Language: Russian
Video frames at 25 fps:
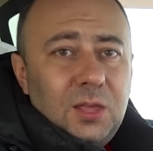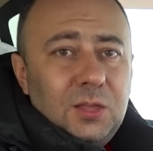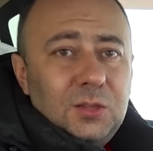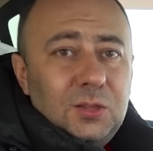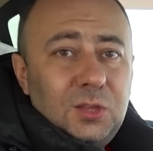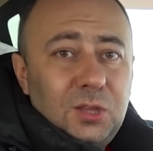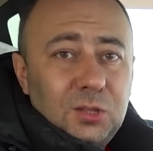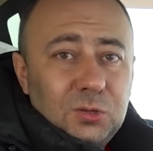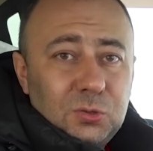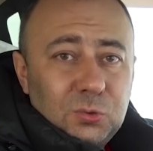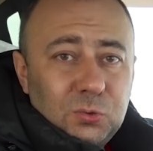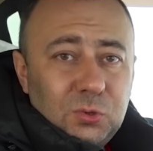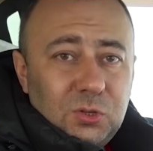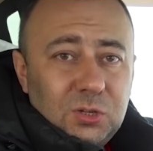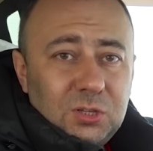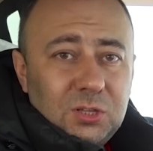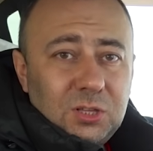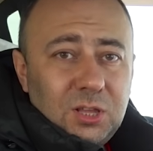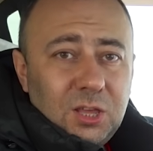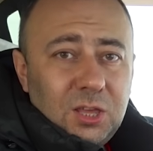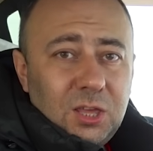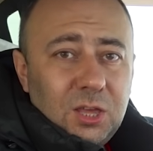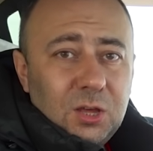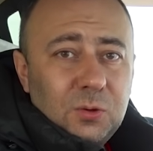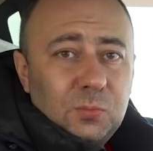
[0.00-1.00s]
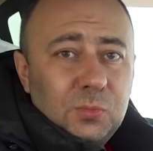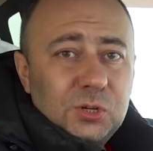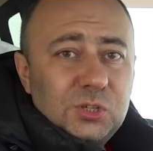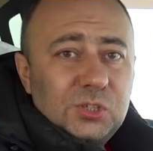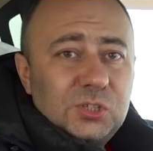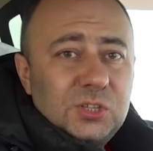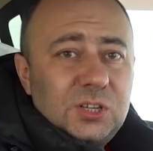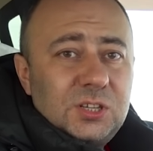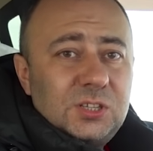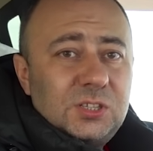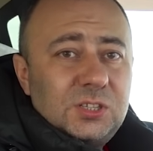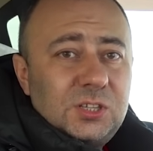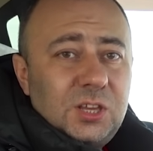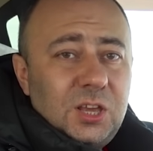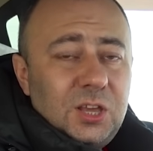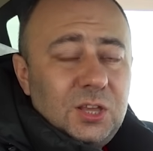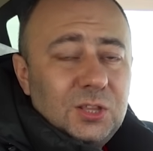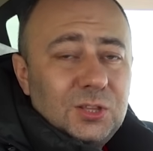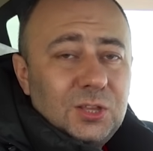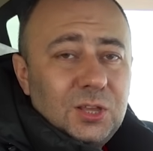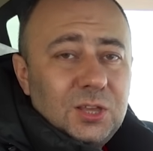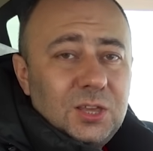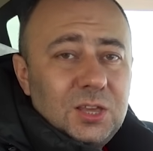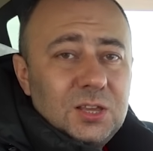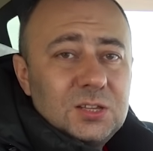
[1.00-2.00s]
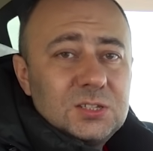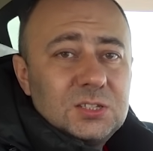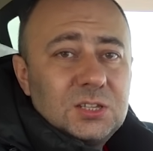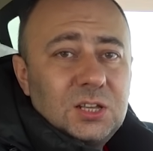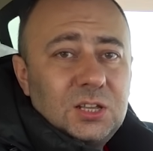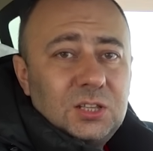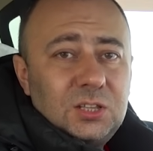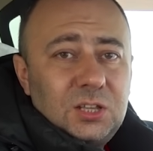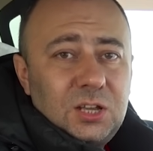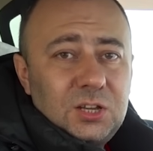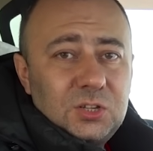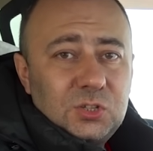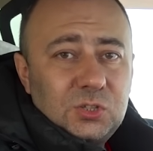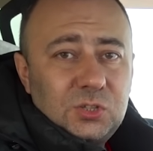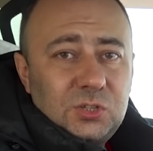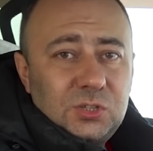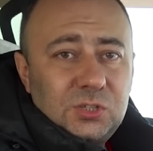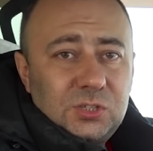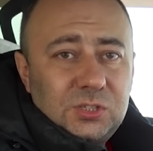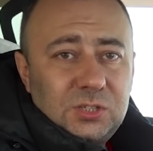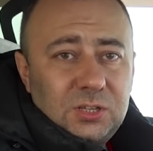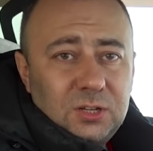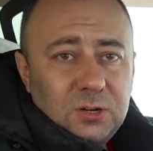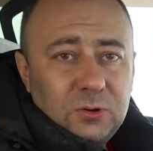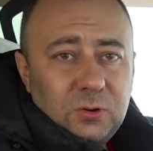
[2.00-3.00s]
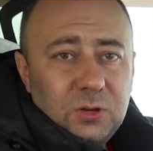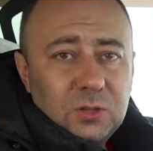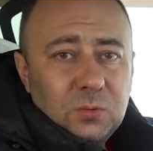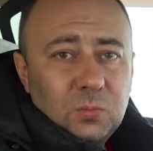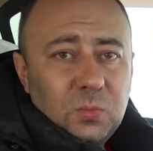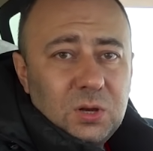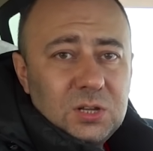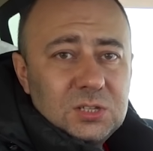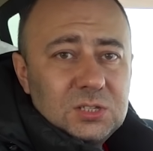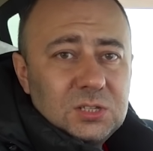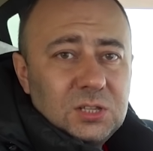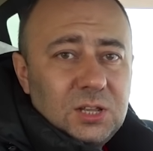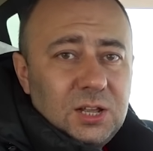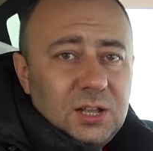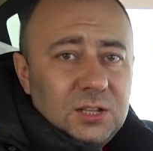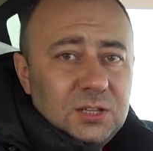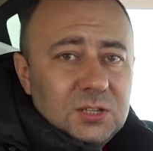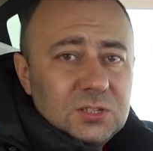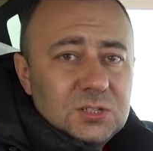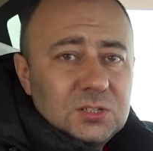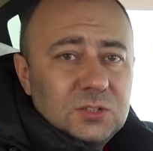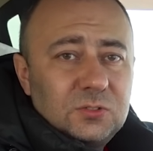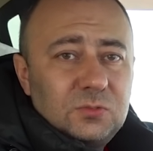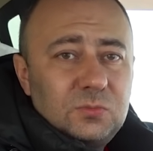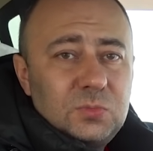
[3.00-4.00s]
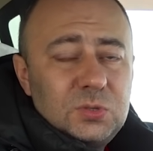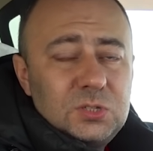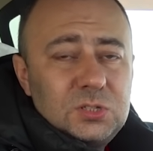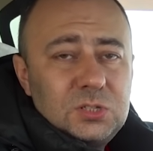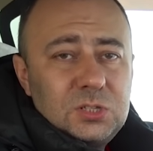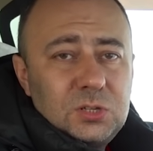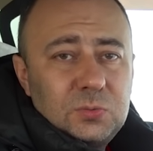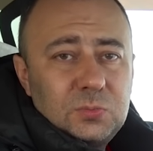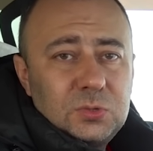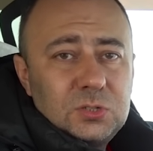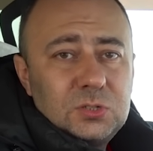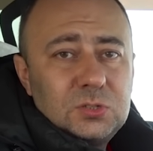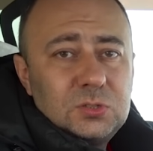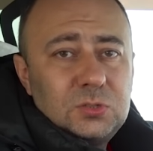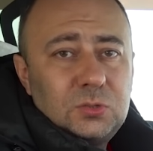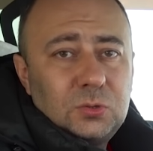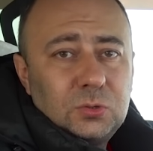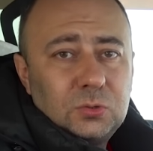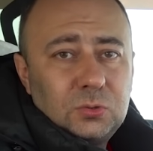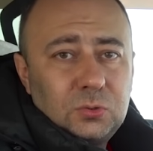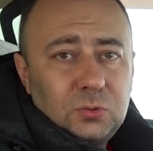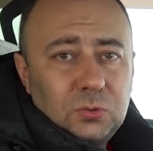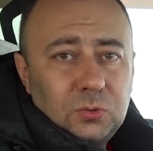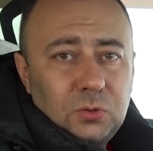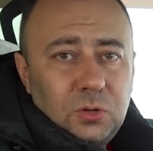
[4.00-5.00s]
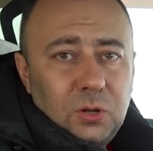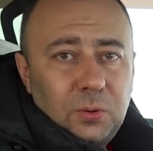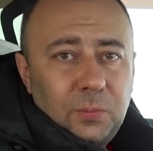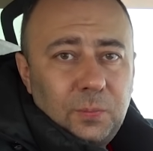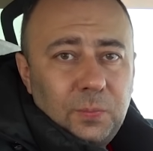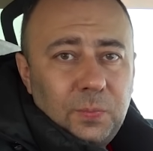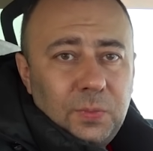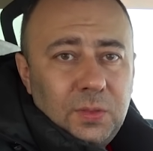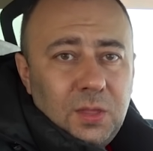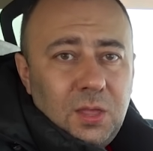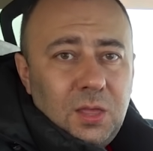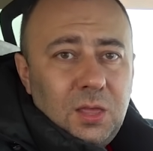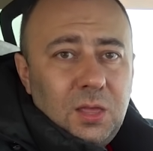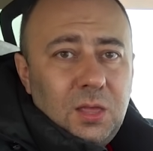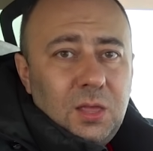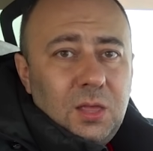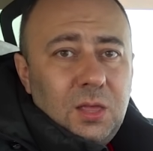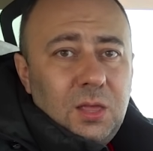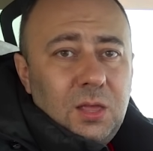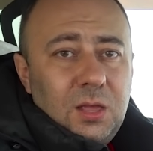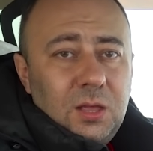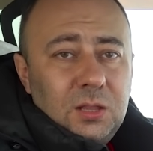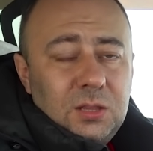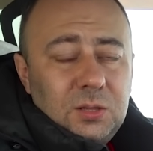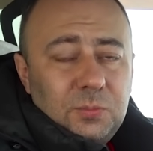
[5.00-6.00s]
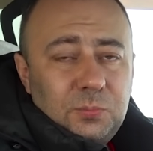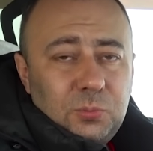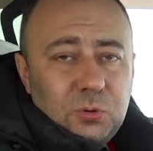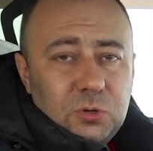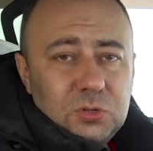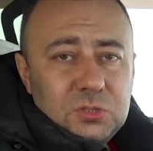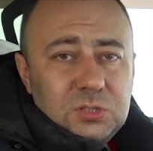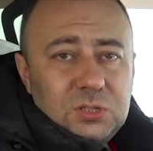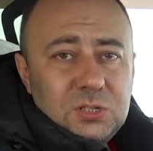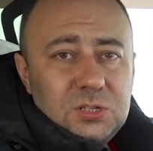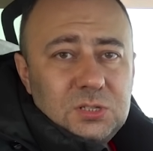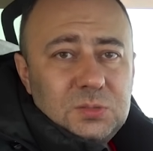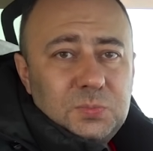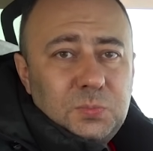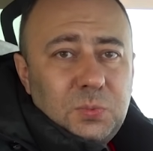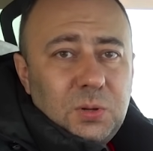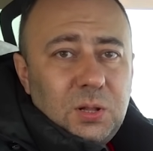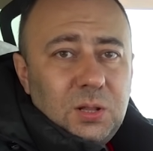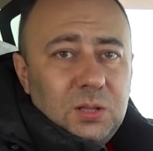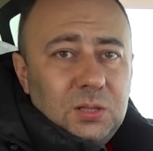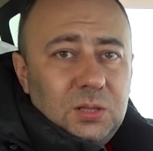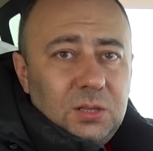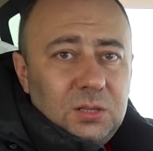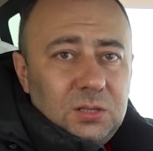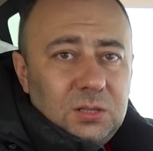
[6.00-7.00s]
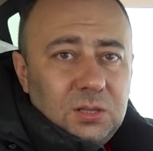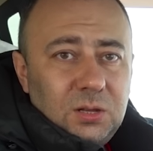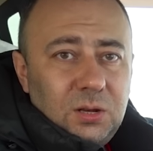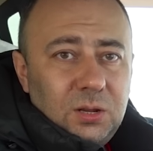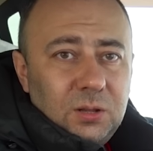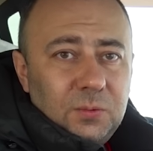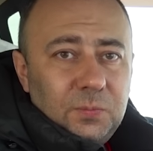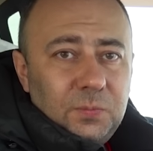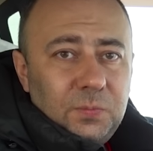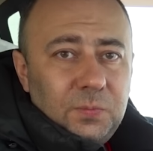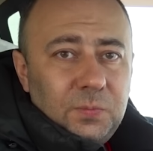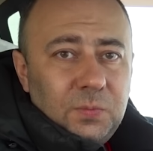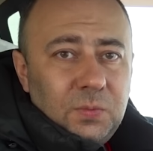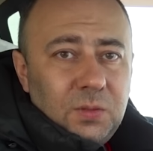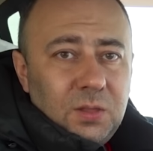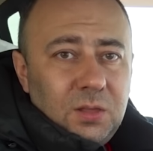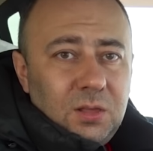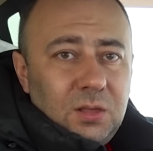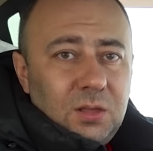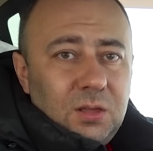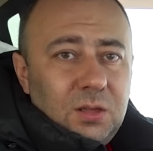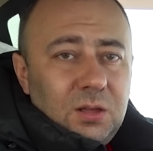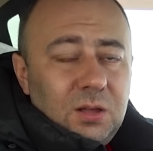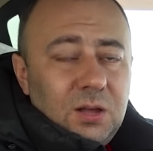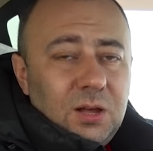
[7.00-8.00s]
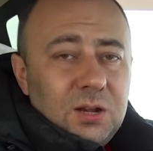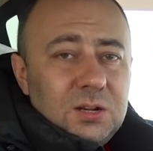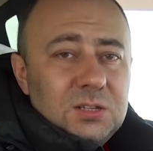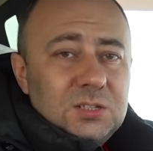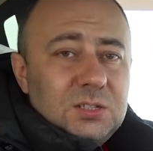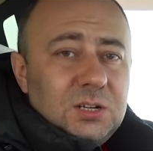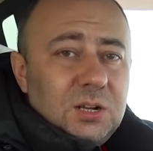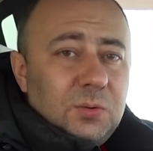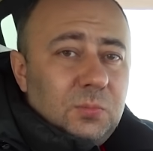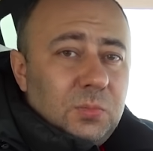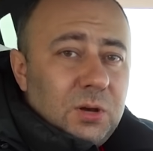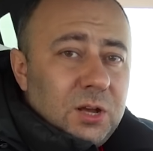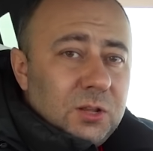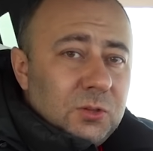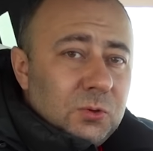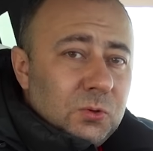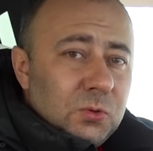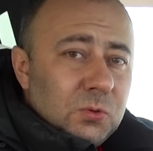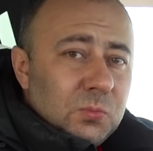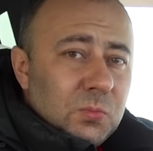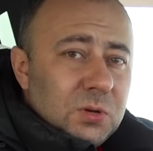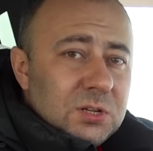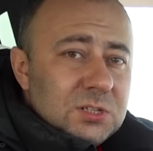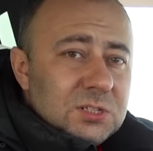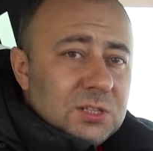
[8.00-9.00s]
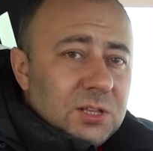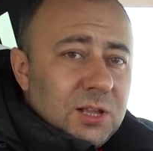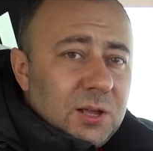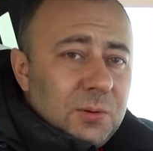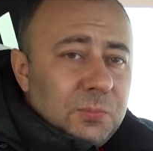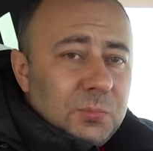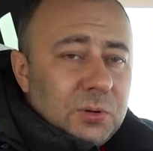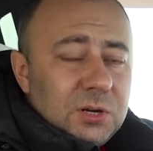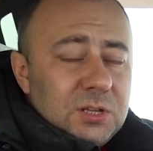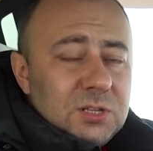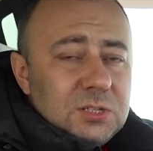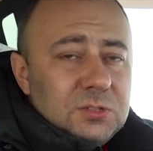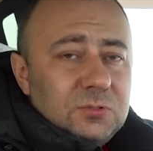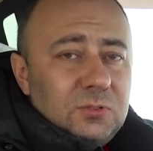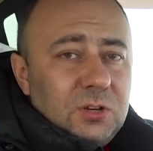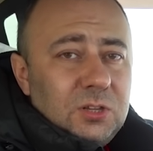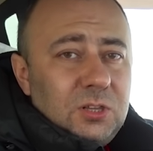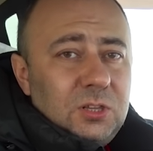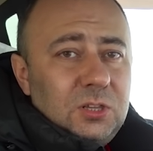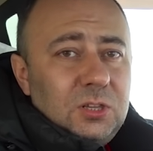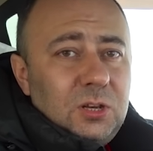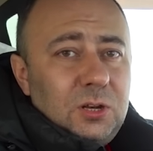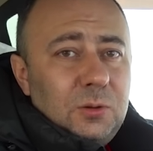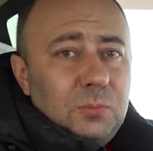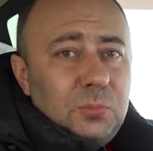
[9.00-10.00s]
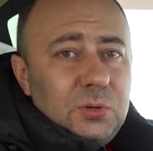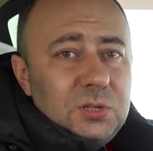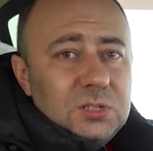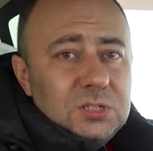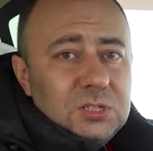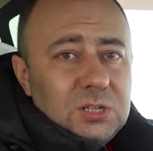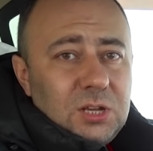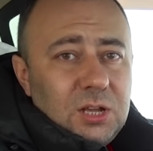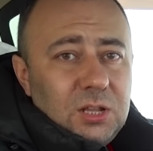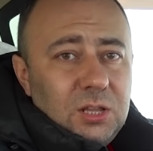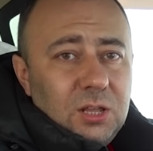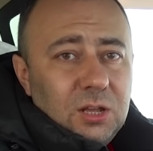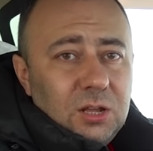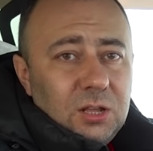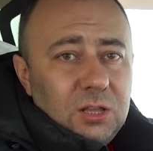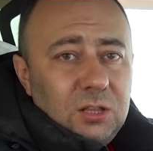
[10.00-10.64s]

нет у них таких мощностей и таких задач тестировать масла на совместимость с друг другом. Это просто исполнители. А разрабатывают масла производители присадок.